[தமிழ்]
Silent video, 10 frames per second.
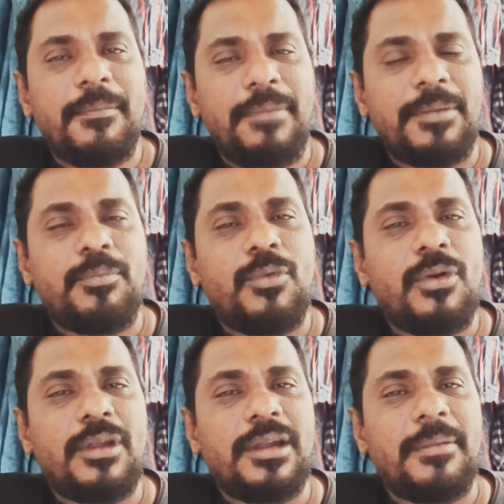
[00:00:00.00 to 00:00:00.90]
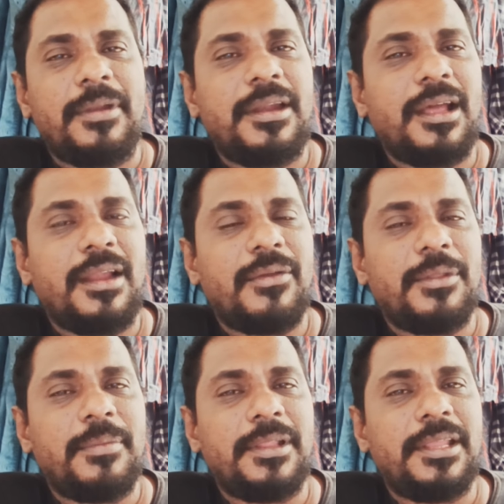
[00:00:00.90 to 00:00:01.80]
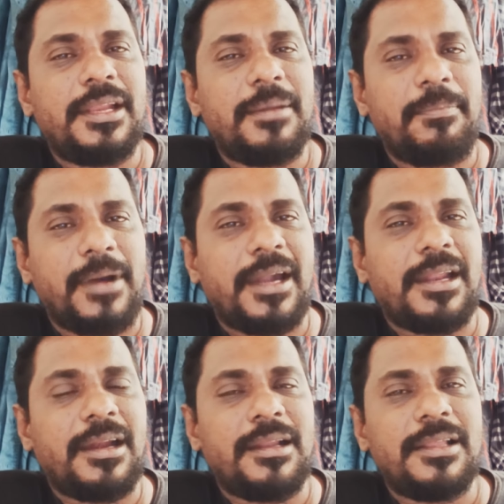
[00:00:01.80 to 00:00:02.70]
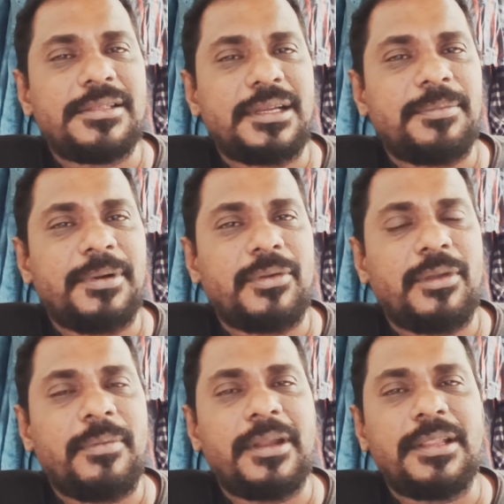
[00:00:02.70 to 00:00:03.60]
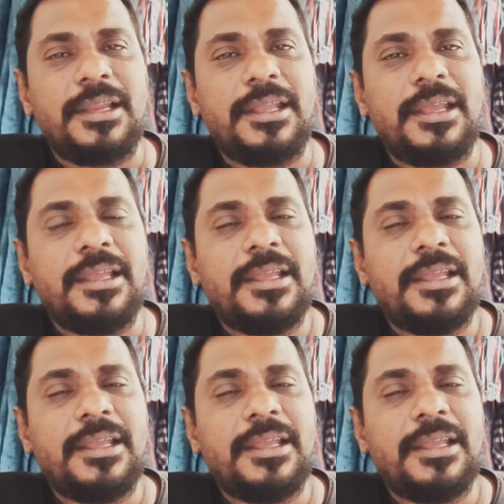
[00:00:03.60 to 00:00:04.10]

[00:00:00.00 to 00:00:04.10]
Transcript: பட் மோகன் அப்படின்னாலே வந்து பார்த்திங்கன்னா பாடல்கள் தான் சிறப்பு அவருடைய படத்துலேயே